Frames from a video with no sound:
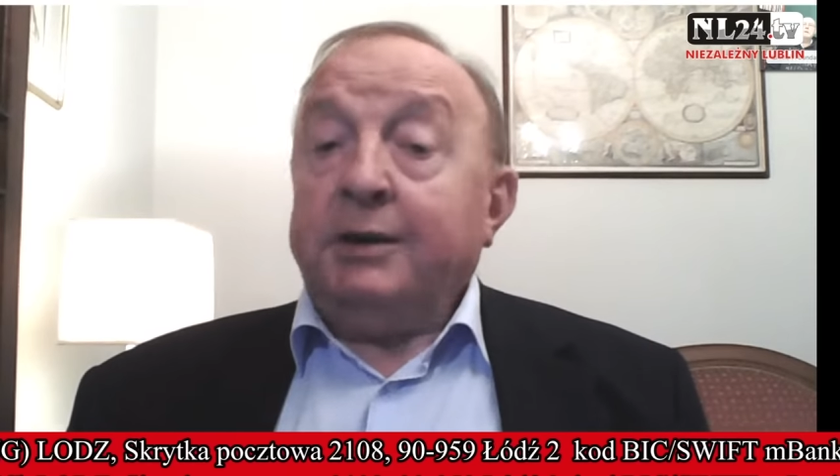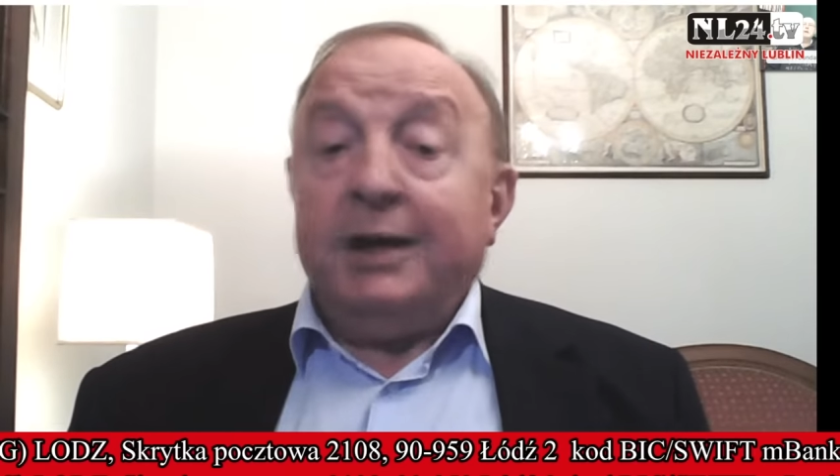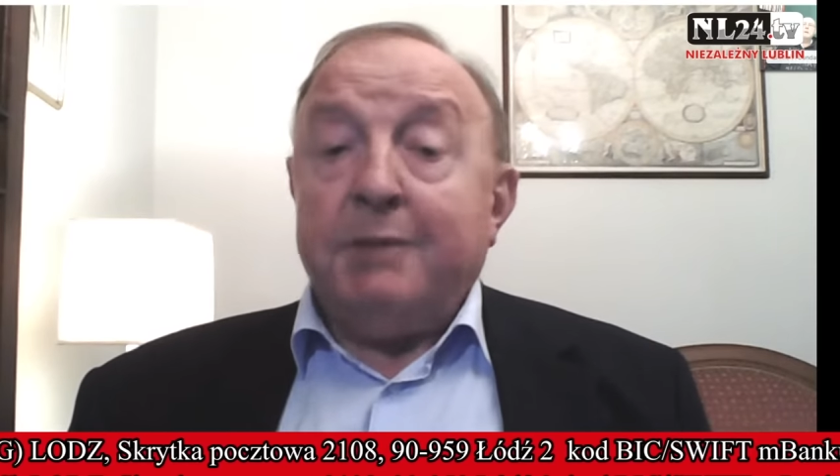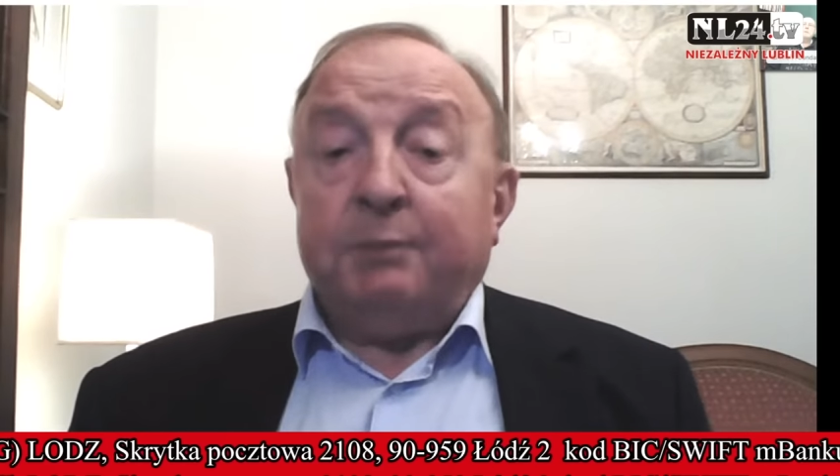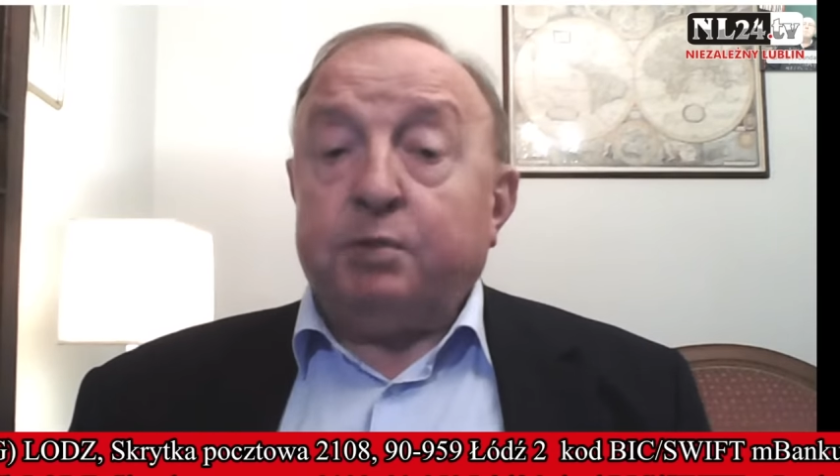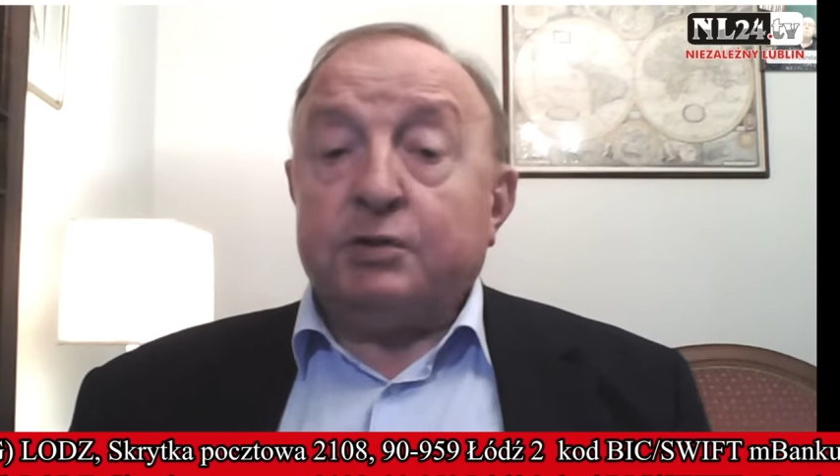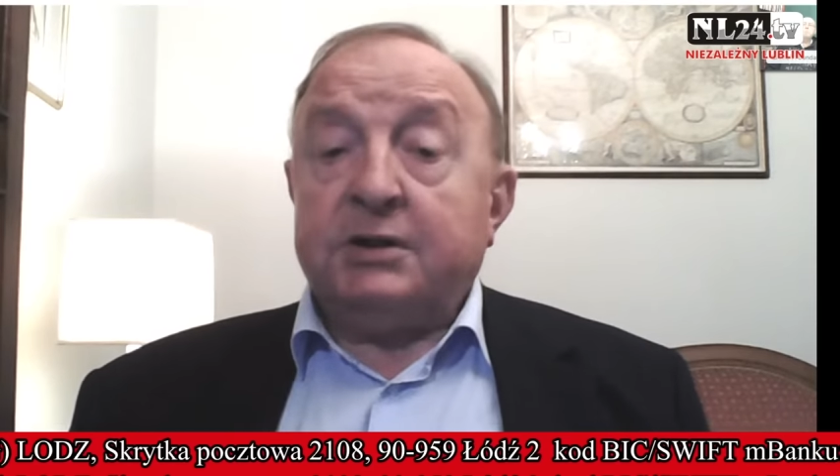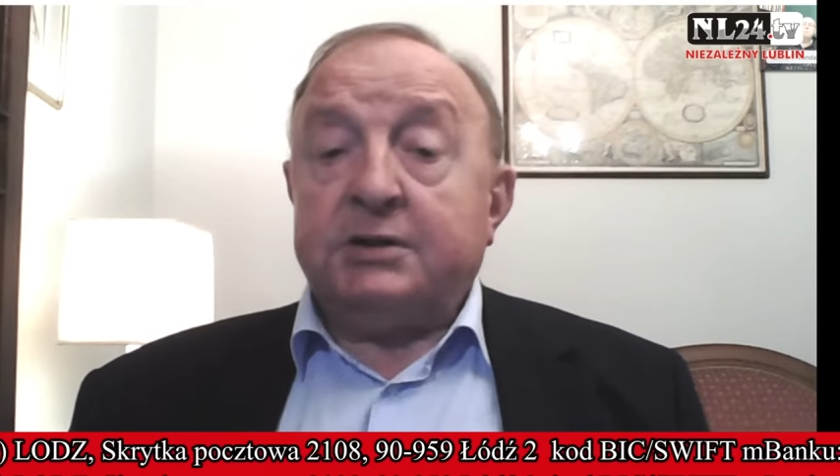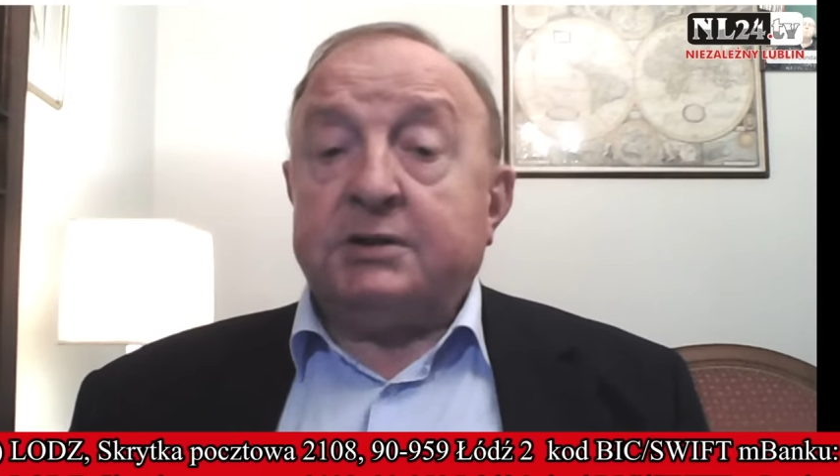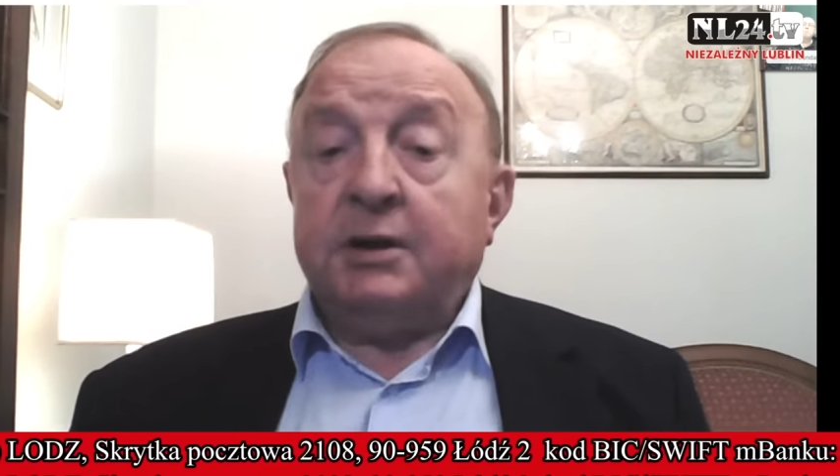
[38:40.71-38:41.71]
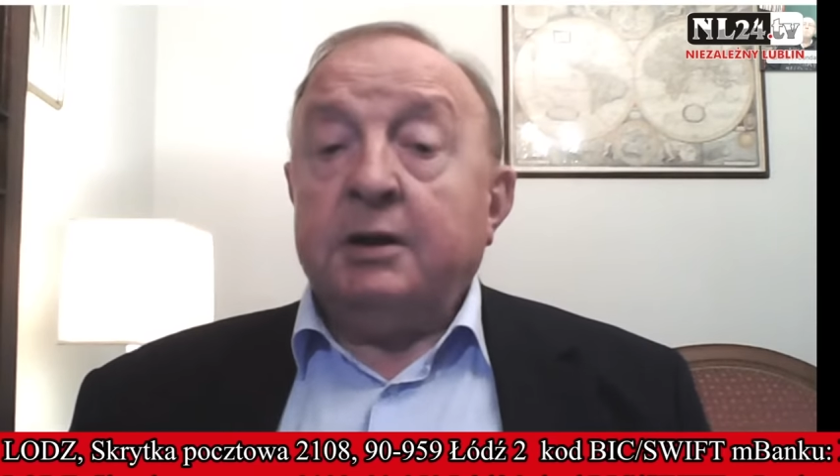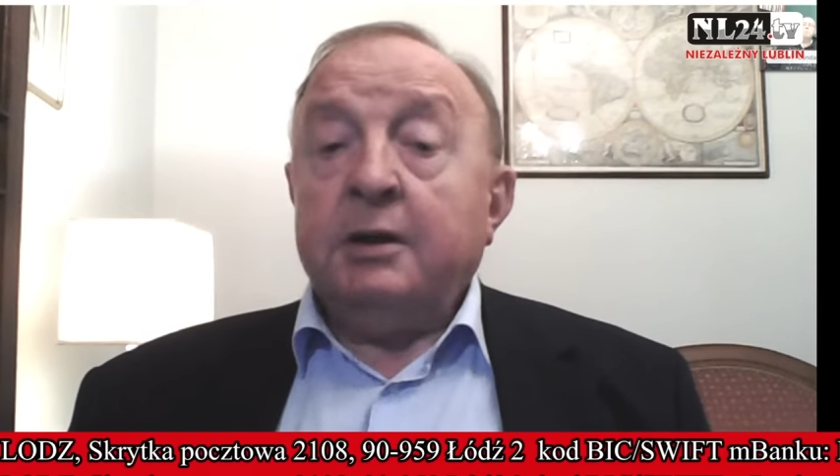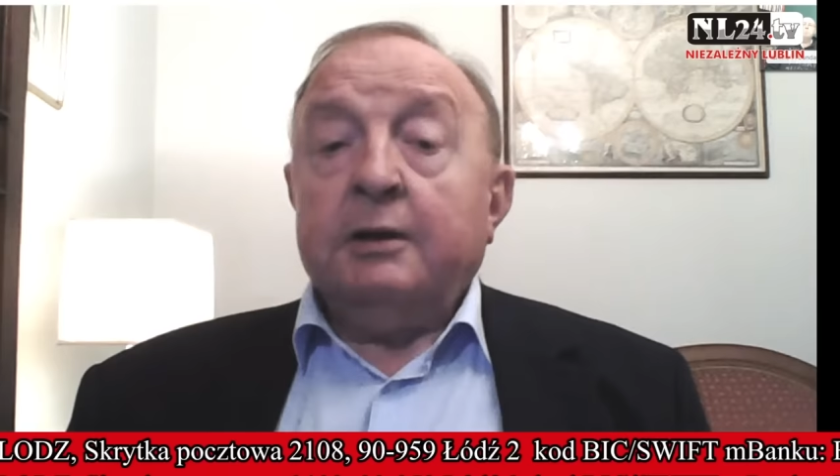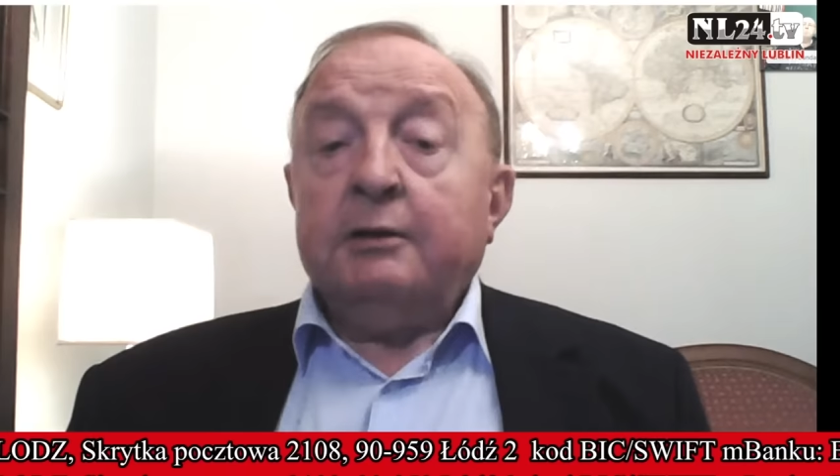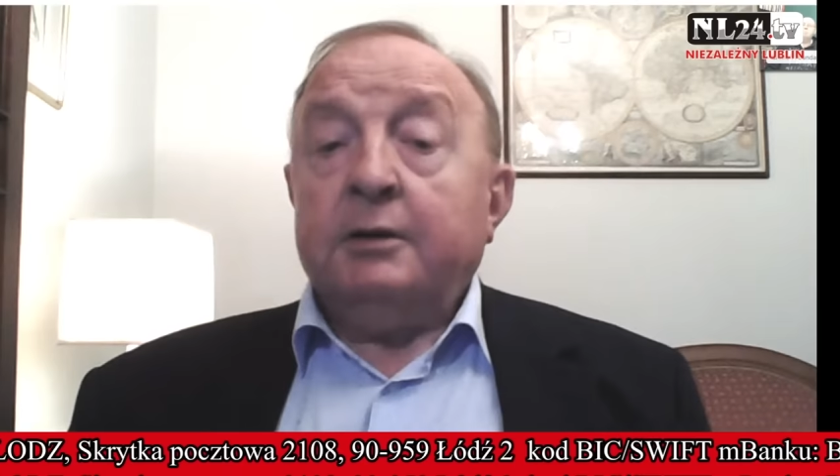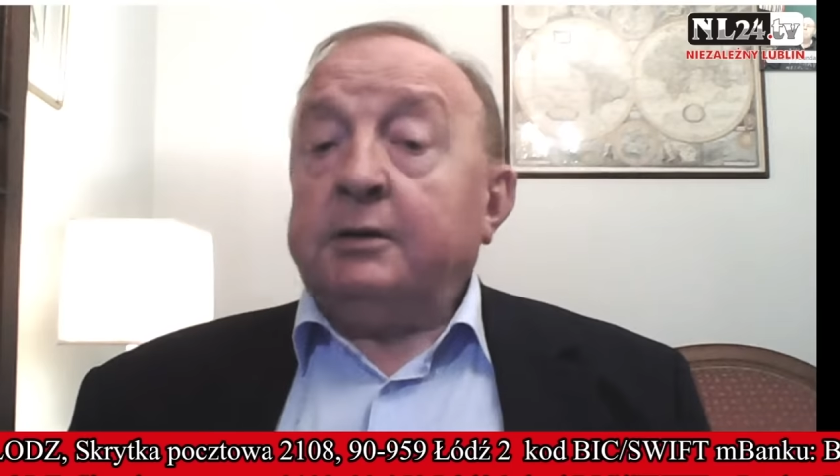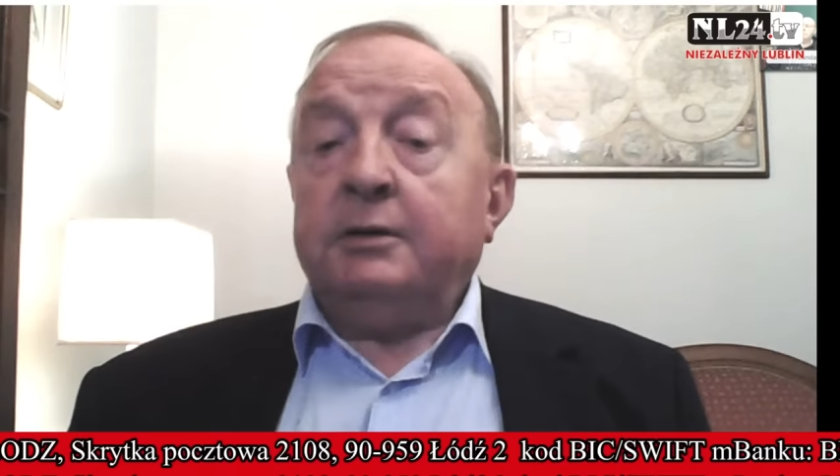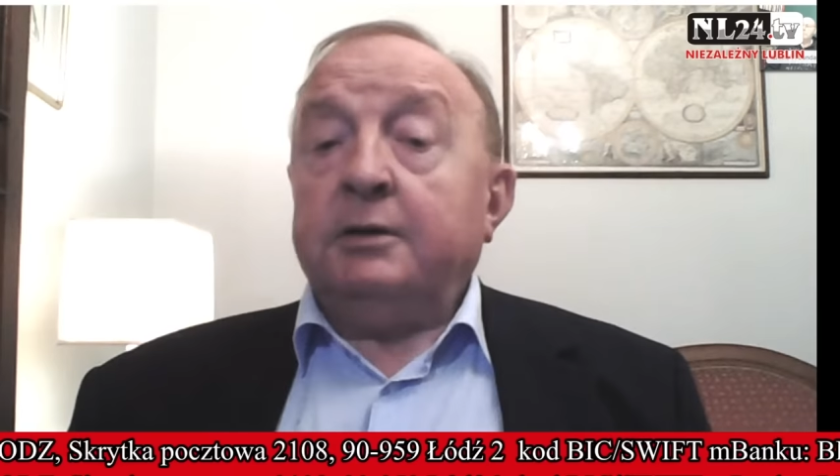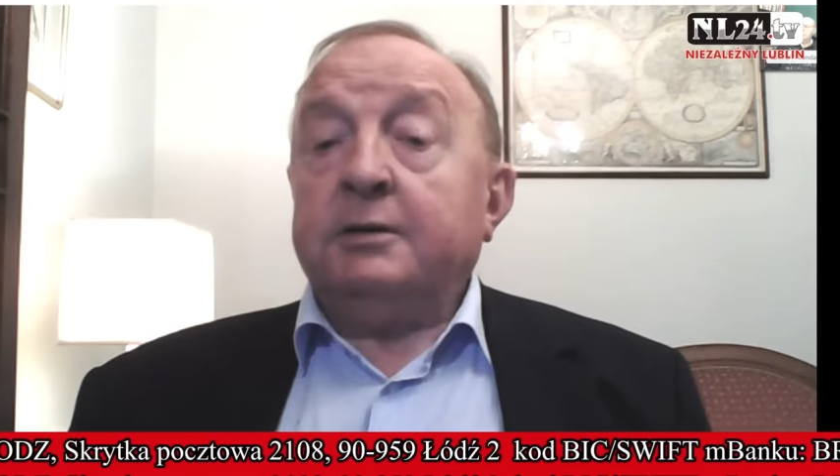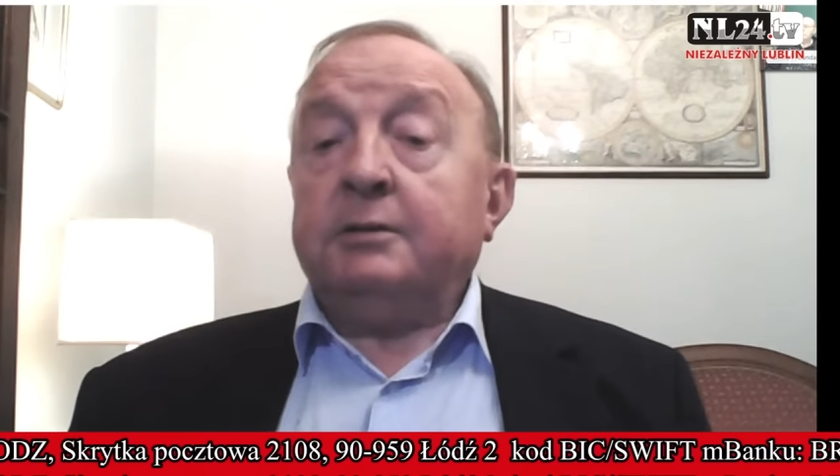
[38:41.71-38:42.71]
nie, nie, ma pozycji
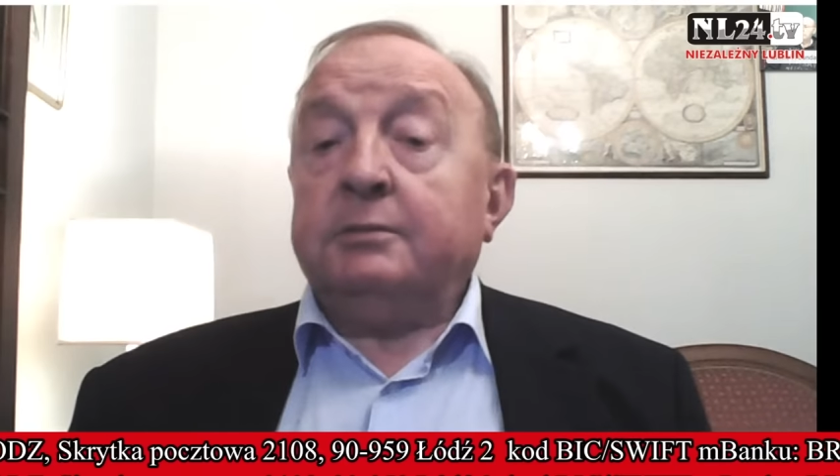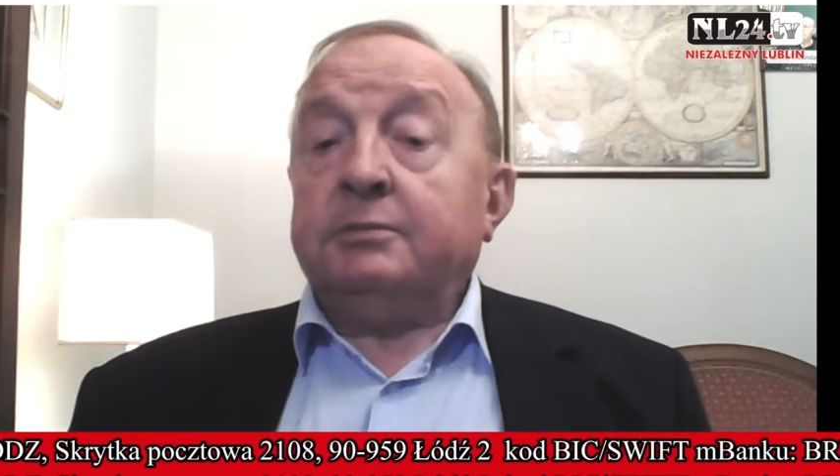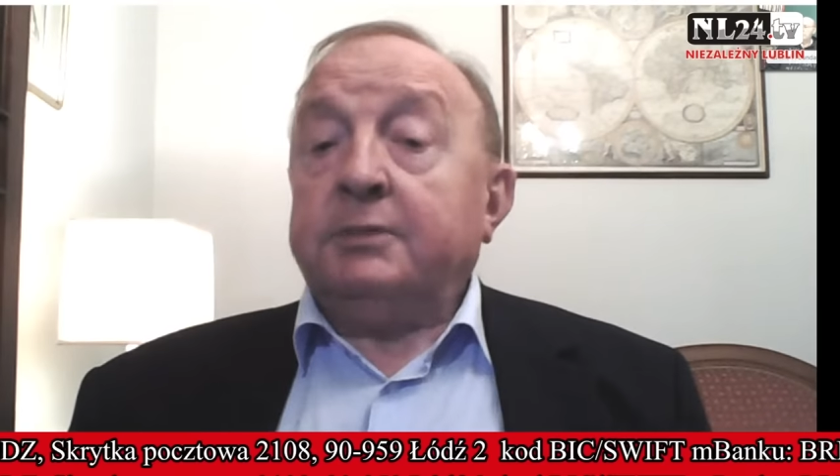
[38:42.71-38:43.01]
mhm.